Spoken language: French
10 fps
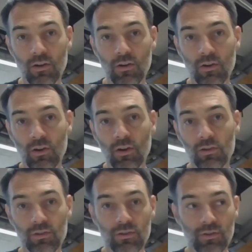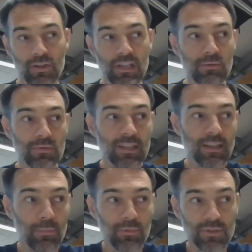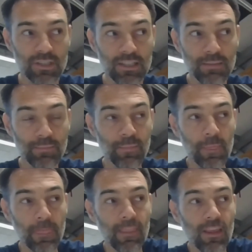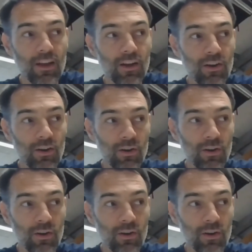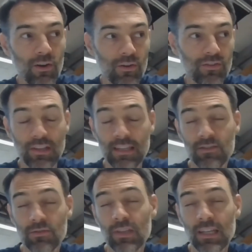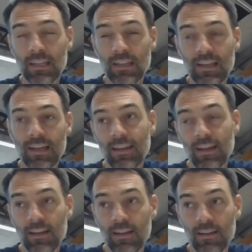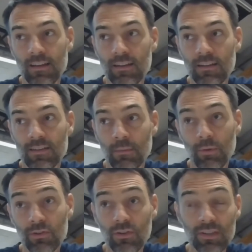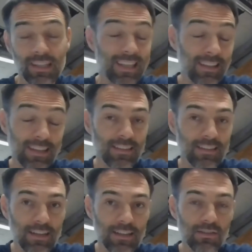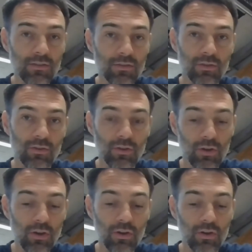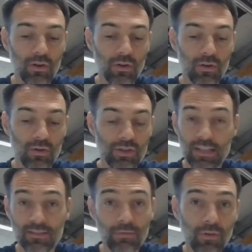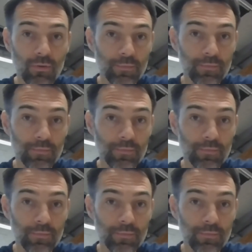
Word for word: l'ordre euh, qui nous est imposé, euh, c'est une question qui est très très importante et qui est très intéressante euh, chez les enfants.